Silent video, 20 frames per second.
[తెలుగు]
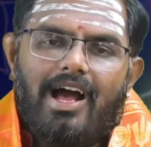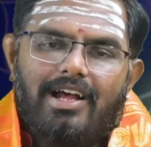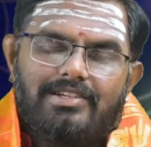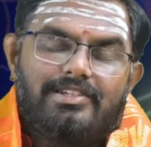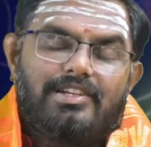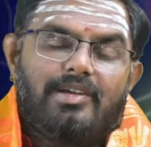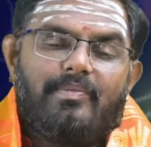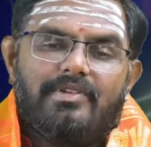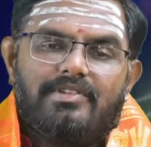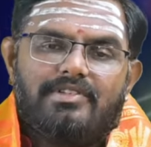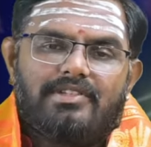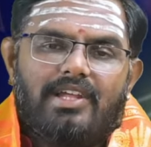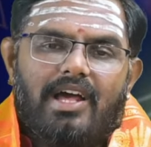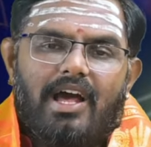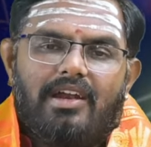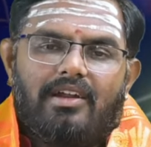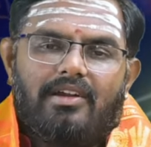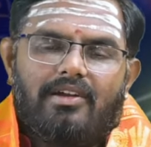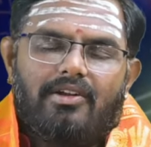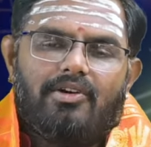అష్టమ
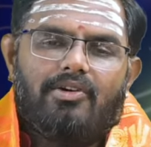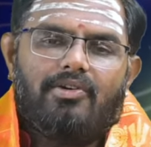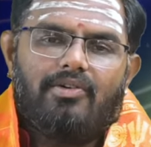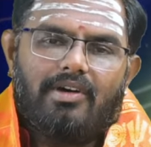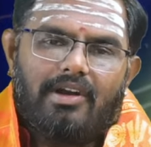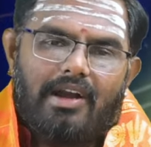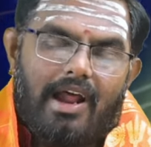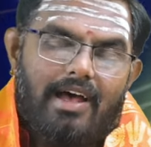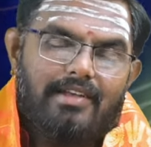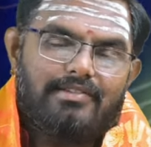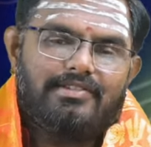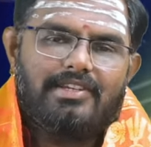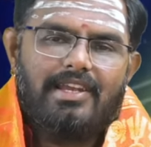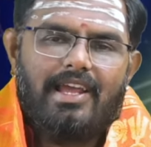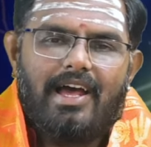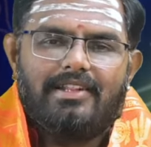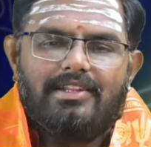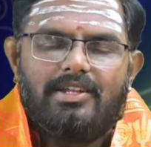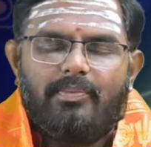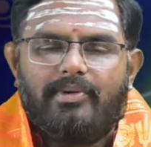స్థానంలో
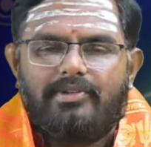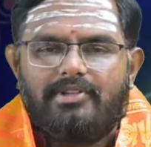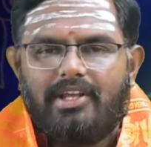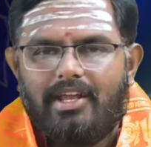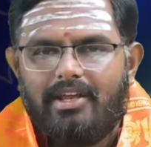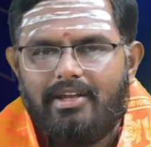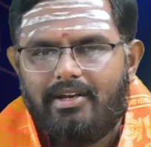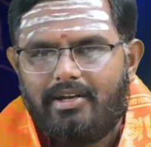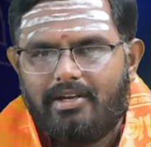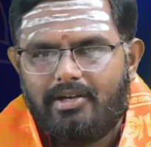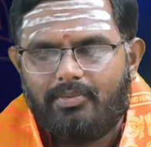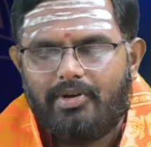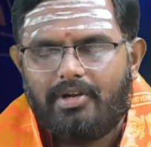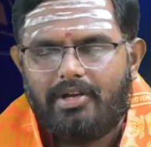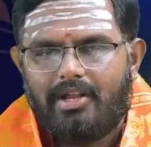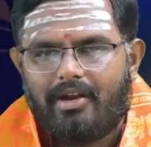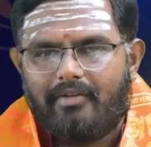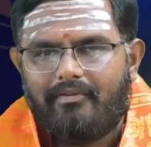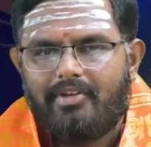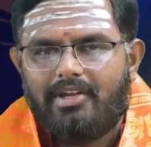రాస్యాధిపతి
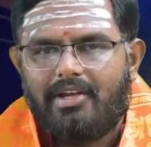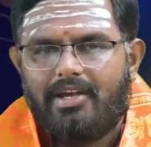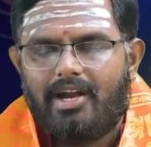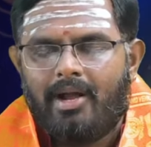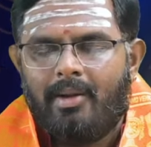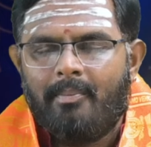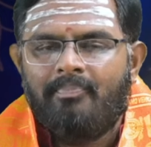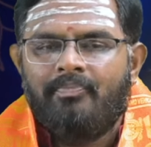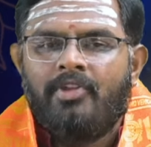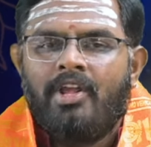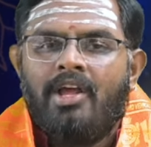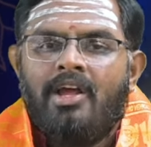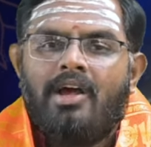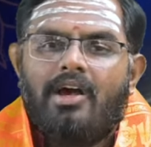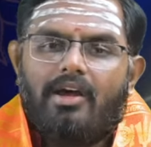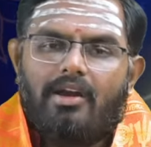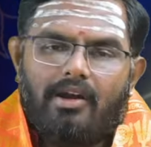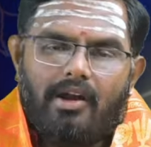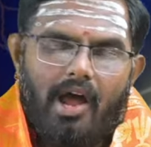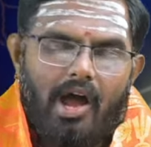అయినటువంటి రవిగ్రహం
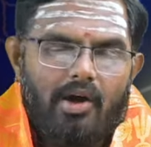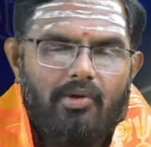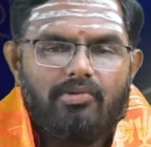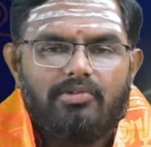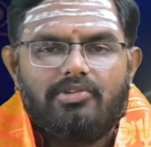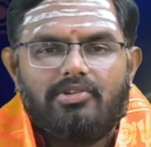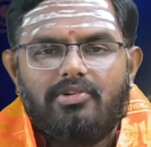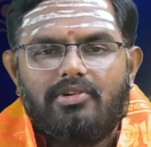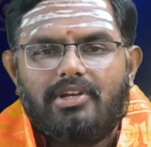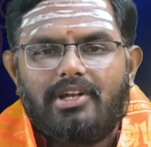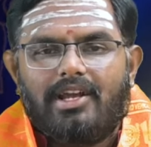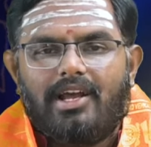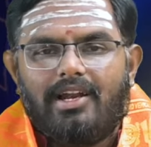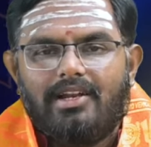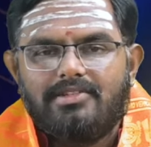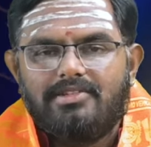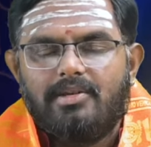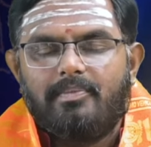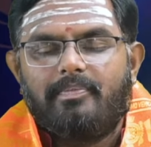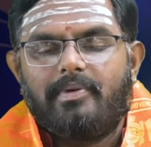రాహుతోటి
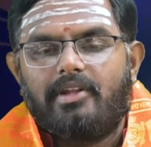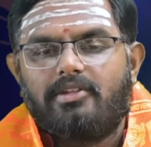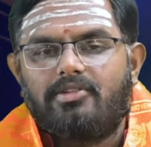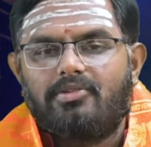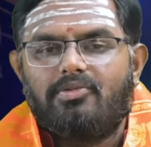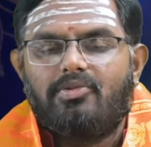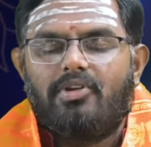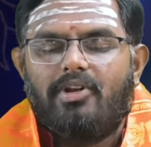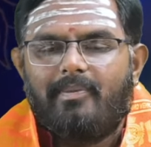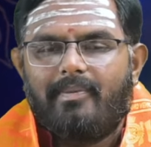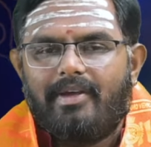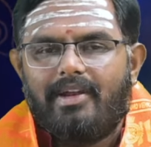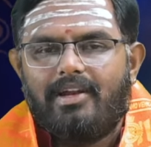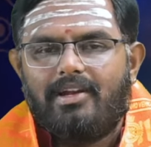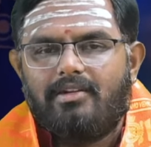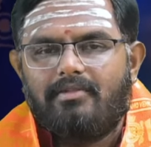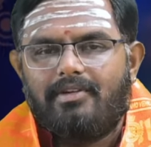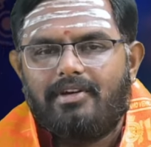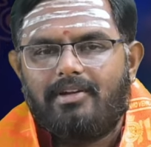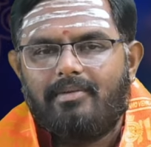కలిసి
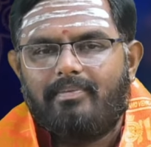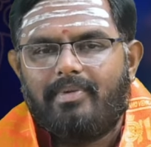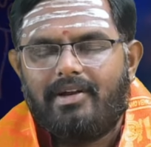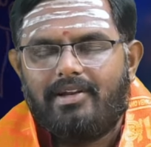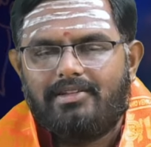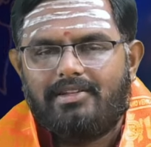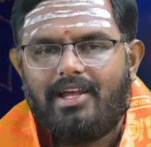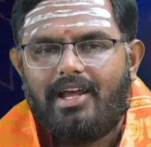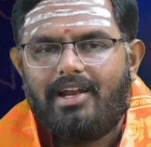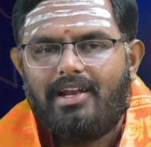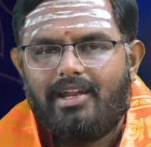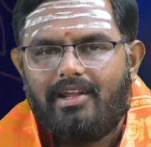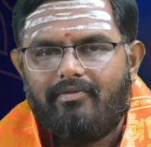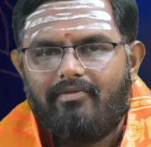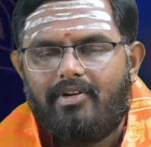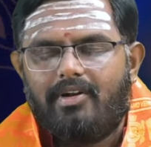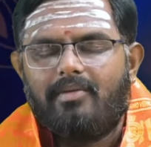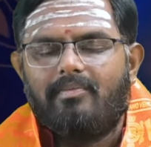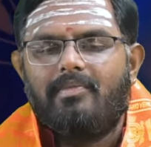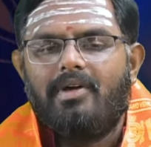ప్రతికూలమైనటువంటి ఫలితాలను
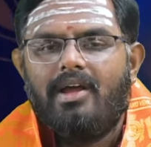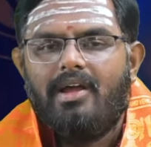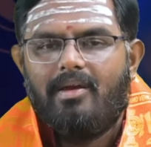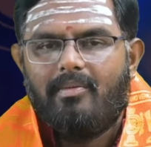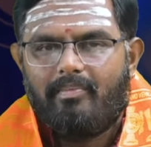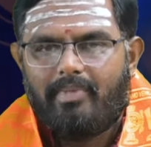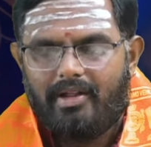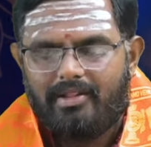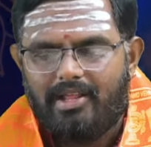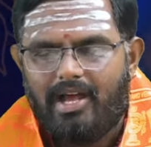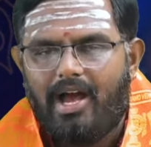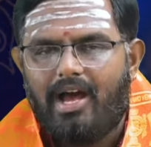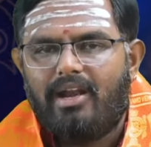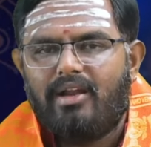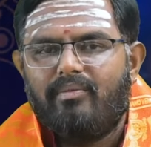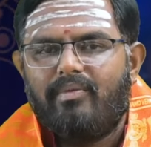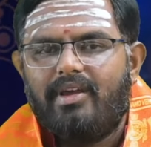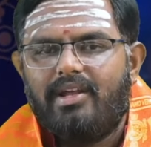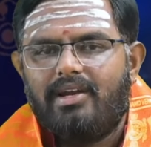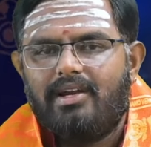ఇవ్వడం
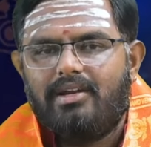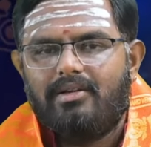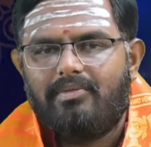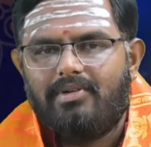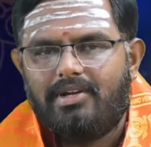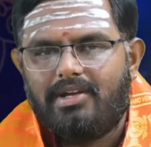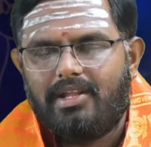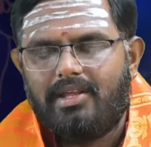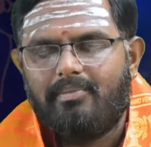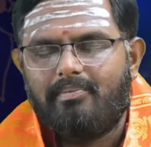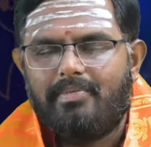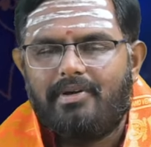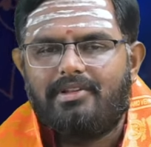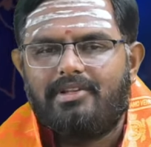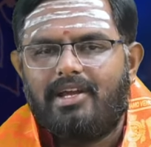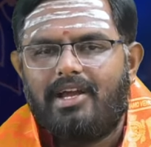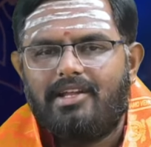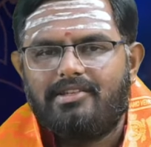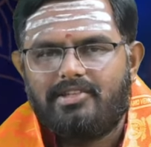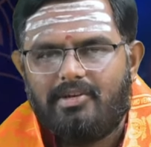ప్రధానమైనటువంటి
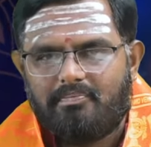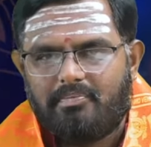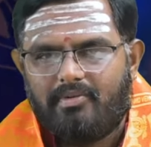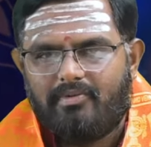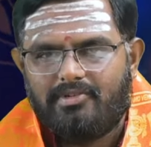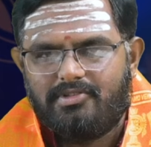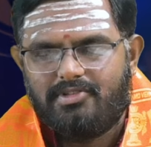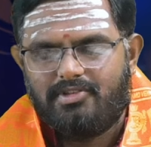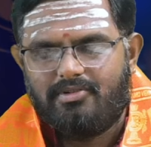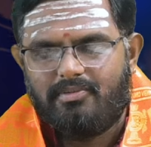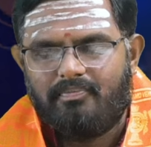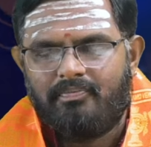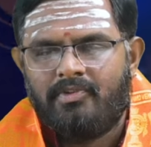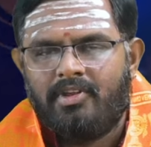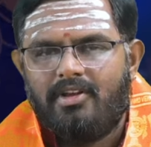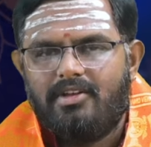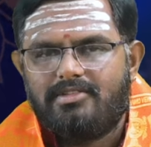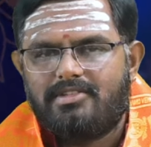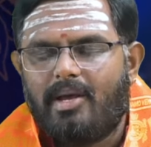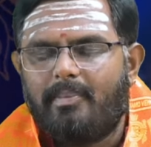ఇబ్బందిగా చెప్పవచ్చును
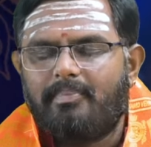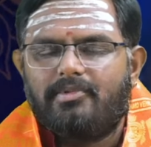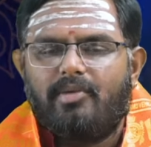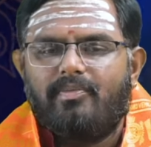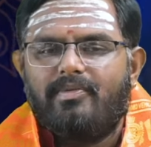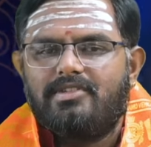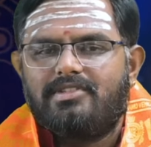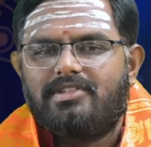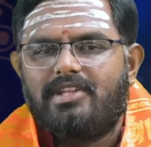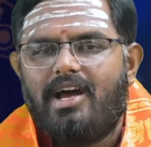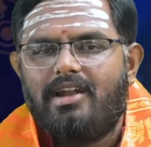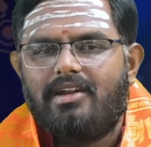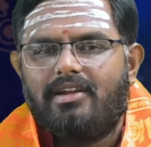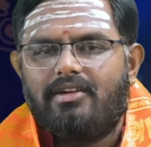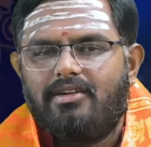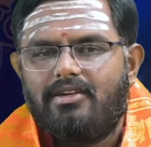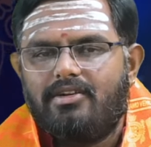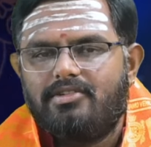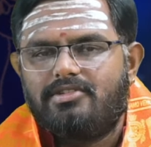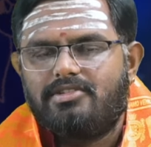సప్తమ
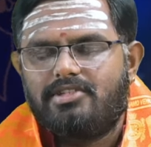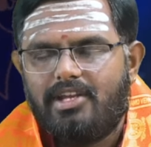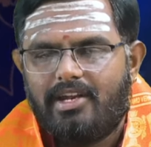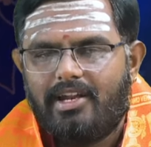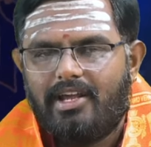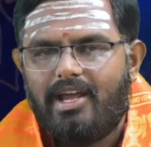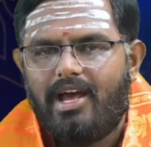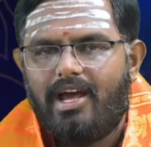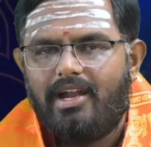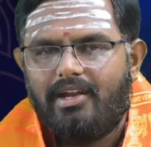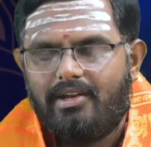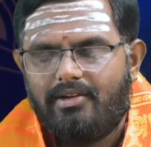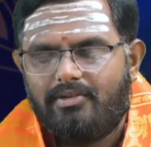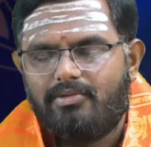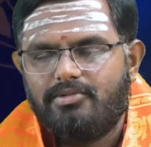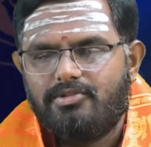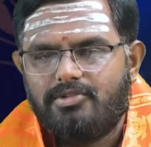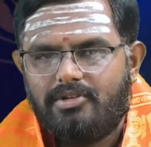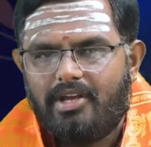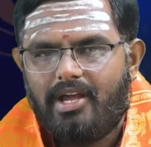స్థానంలో శని కానీ
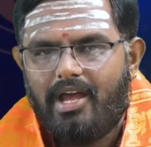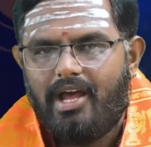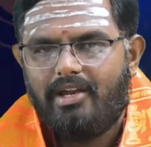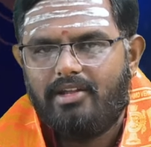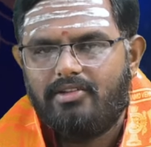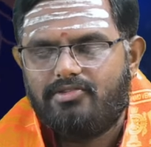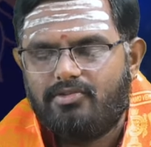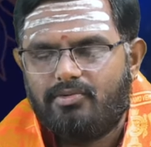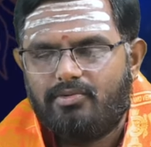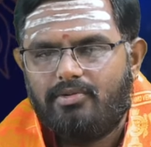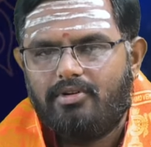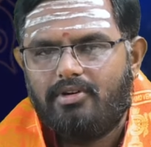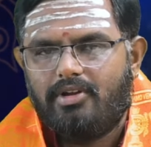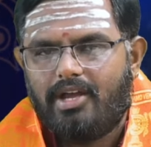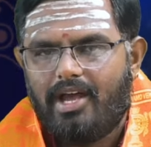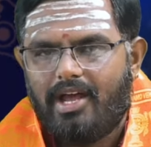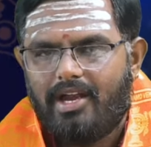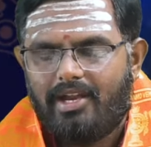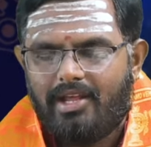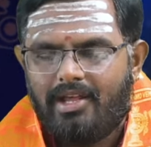కుజుడు కానీ శుక్రుడు
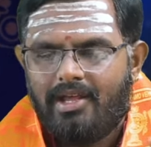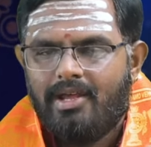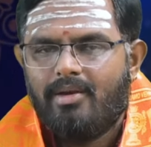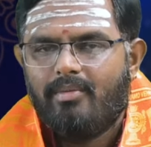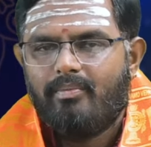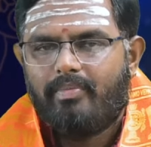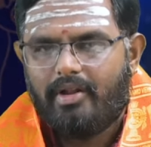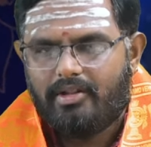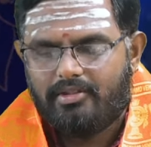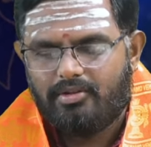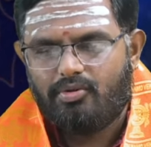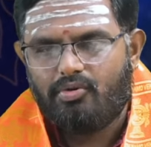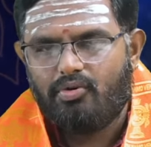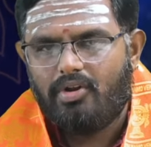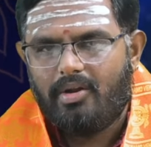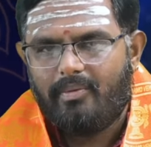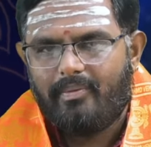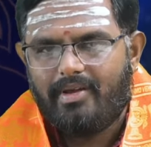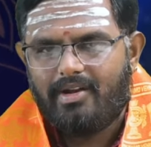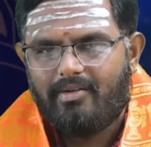కానీ
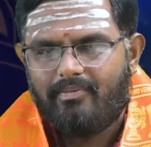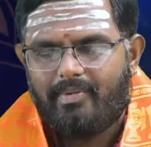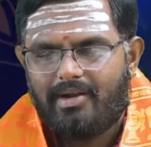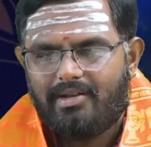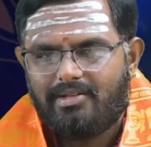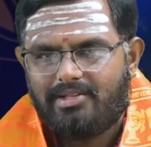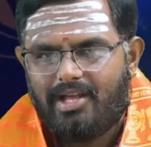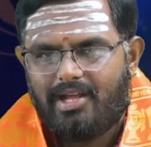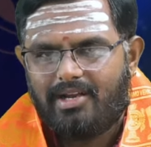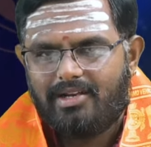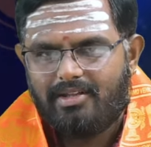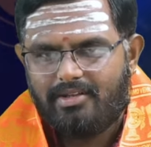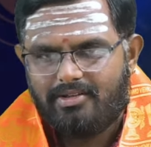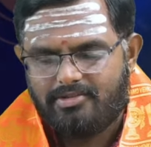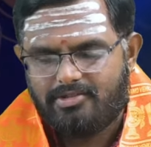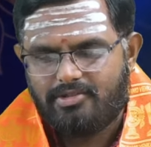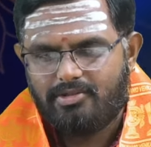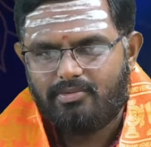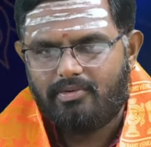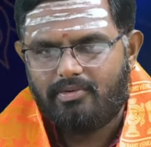ప్రతికూలమైన ఫలితాలని ఇస్తూ